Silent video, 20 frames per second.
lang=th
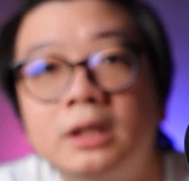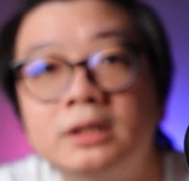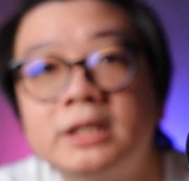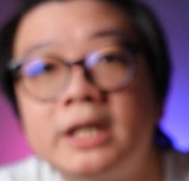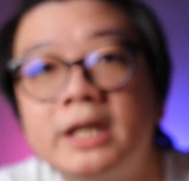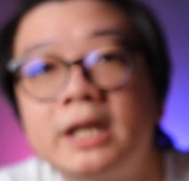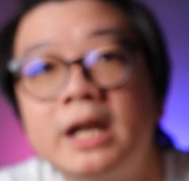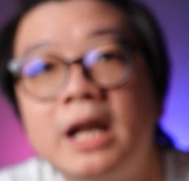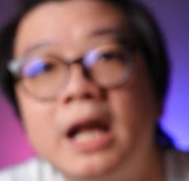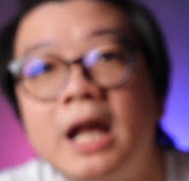
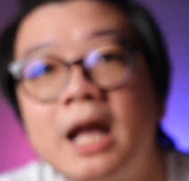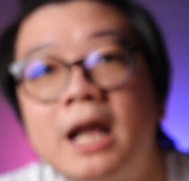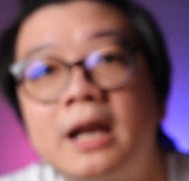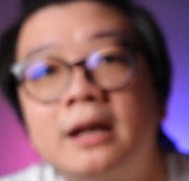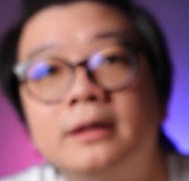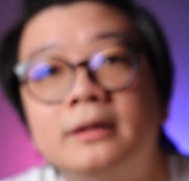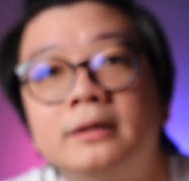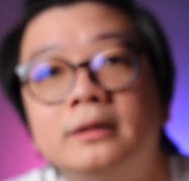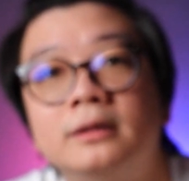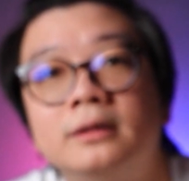ใช้งาน
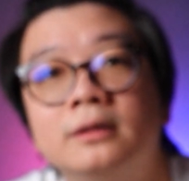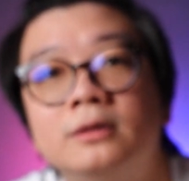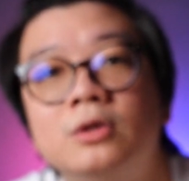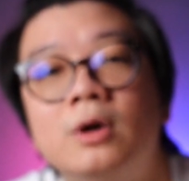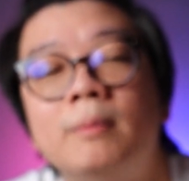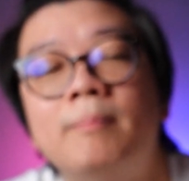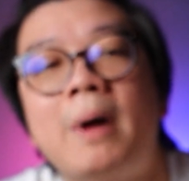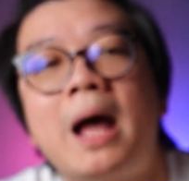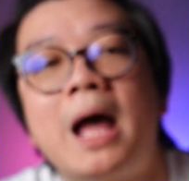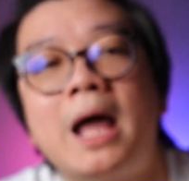ทั่
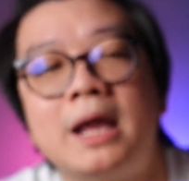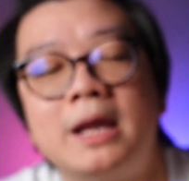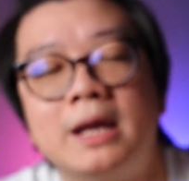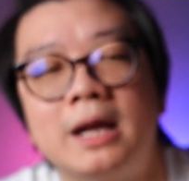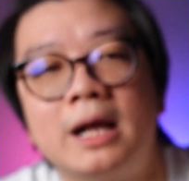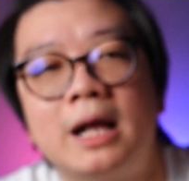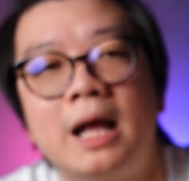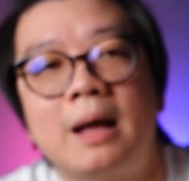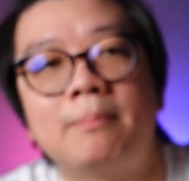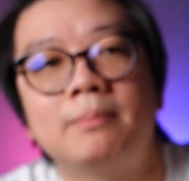วไป
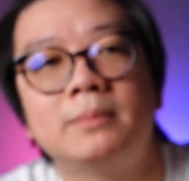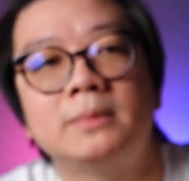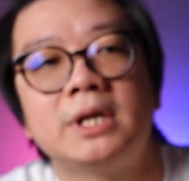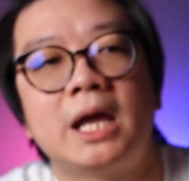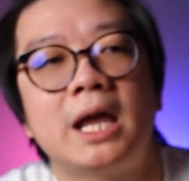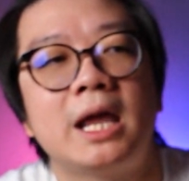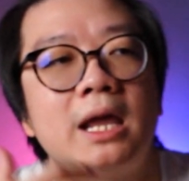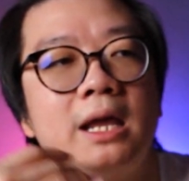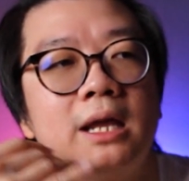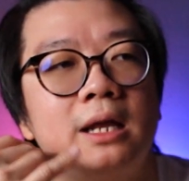นะครับ
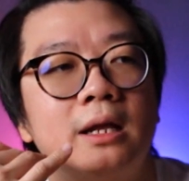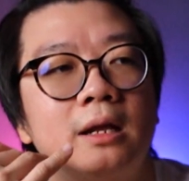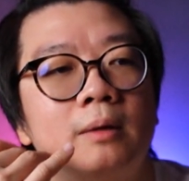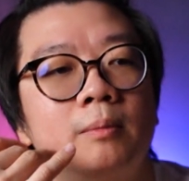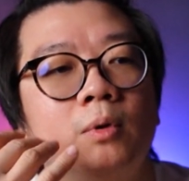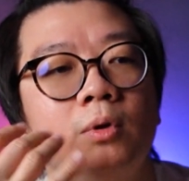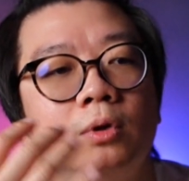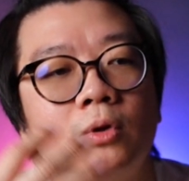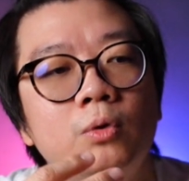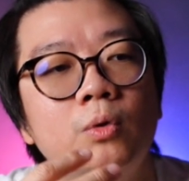ใช้
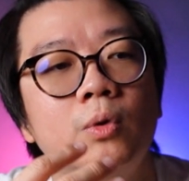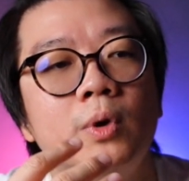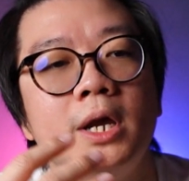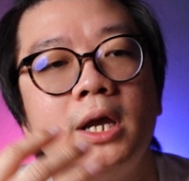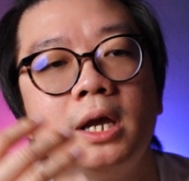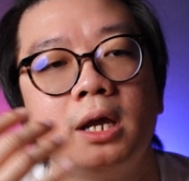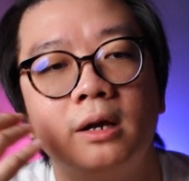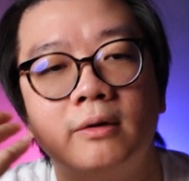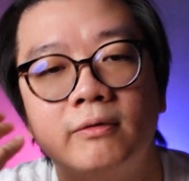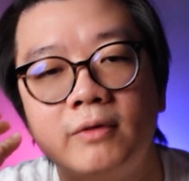พูดคุย
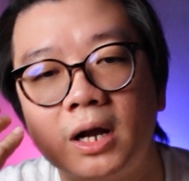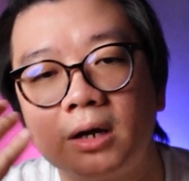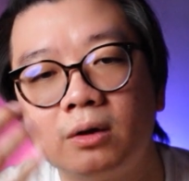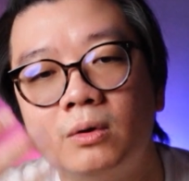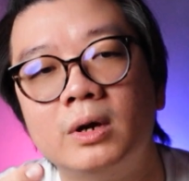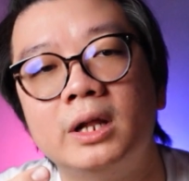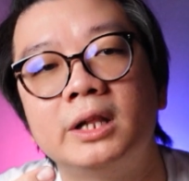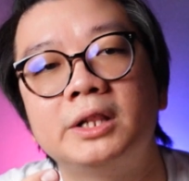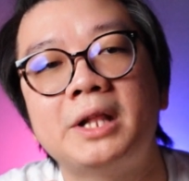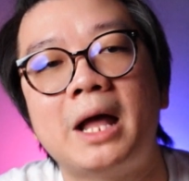ฟังโท
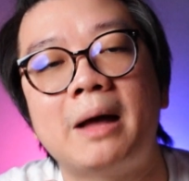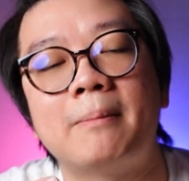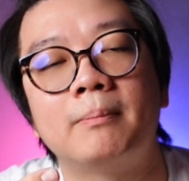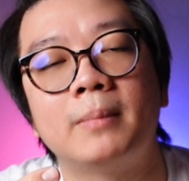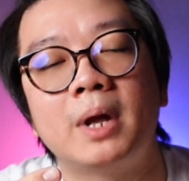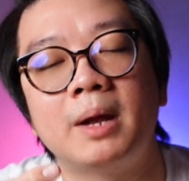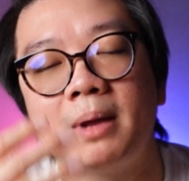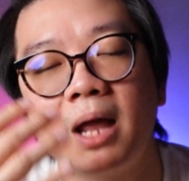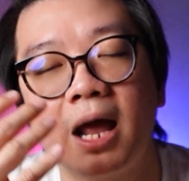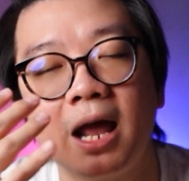รศัพท์
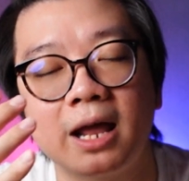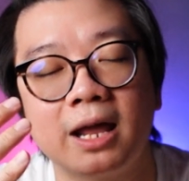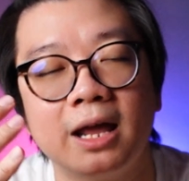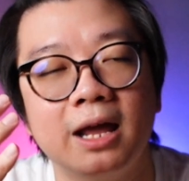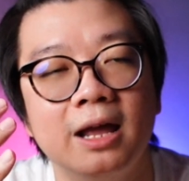ไม่ใช่